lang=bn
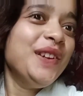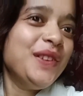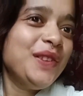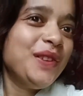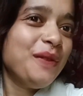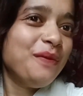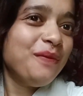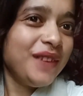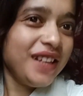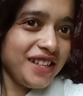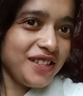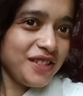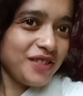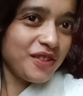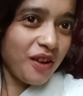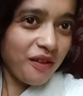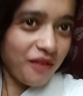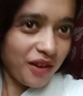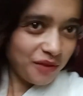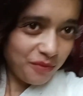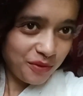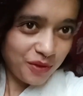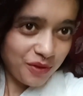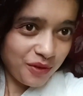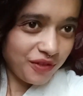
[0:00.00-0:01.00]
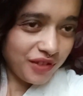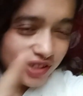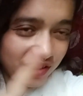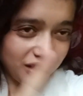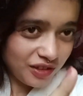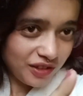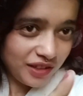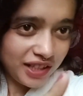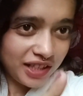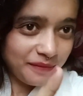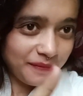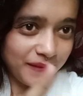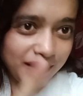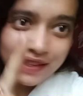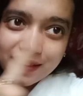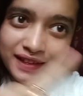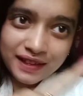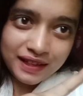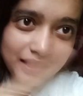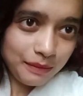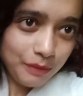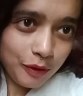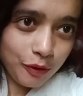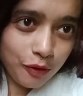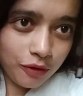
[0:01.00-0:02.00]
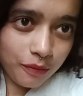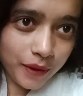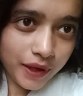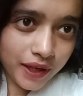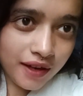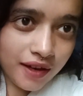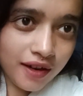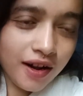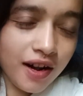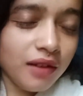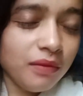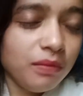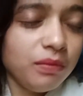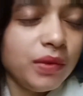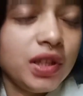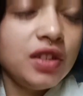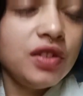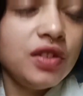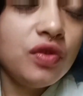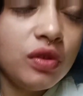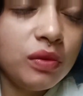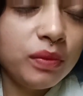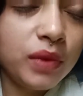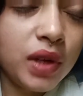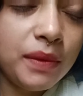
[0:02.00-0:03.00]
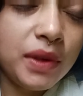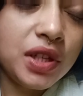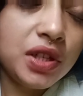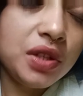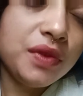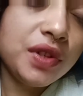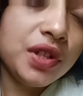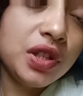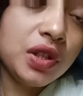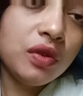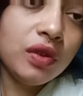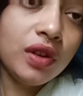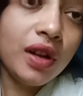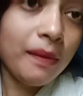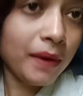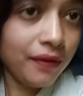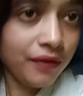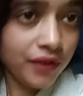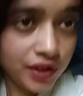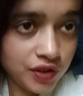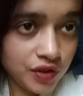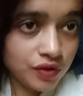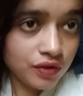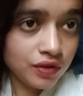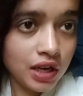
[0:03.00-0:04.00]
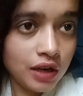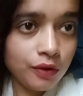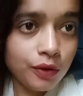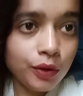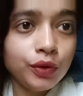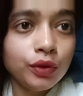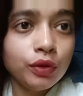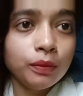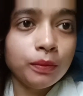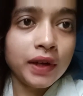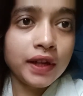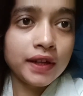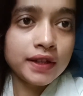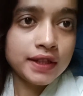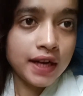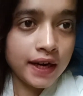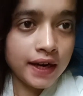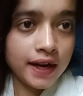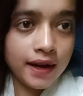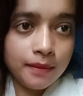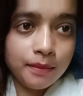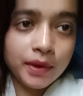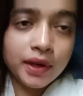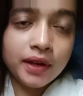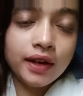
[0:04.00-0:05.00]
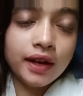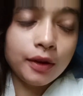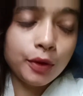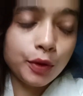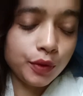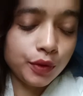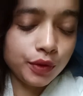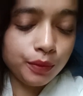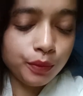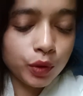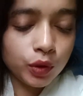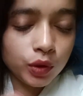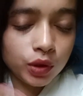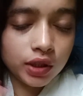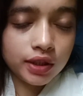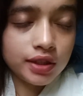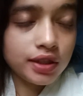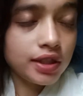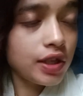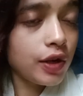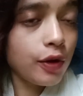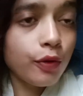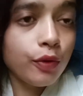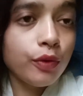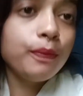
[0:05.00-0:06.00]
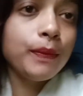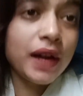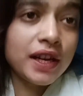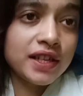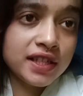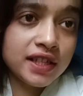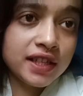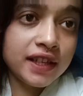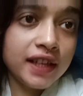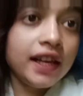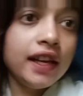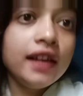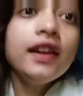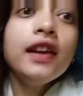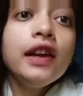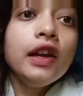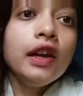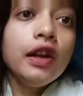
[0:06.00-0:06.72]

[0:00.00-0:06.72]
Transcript: তো প্লিজ সবাই পুরো ভিডিও দেখবে স্কিপ করবে না আর প্লিজ তোমরা বেশি বেশি করে আমার ভিডিও দেখো তোমরা ছাড়া আমার এখন বলতে কেউ পাশে নেই